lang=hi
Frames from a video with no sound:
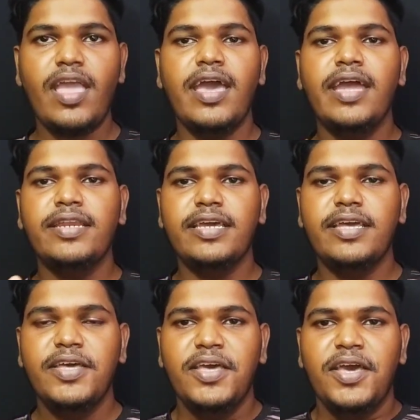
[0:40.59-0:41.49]
एंड
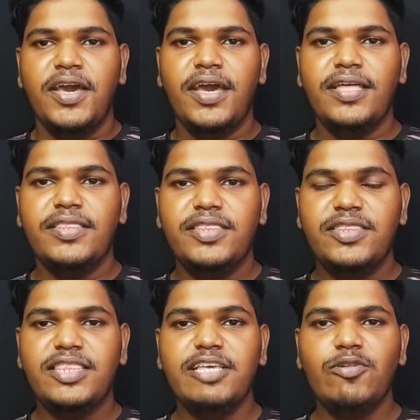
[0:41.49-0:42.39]

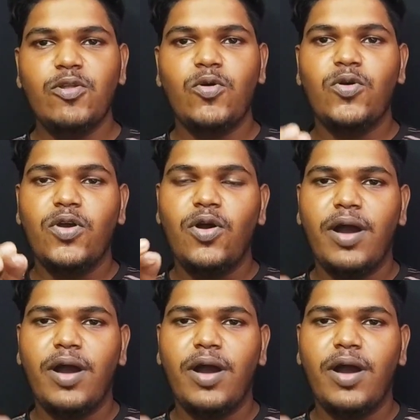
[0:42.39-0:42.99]
तीनों लोगों को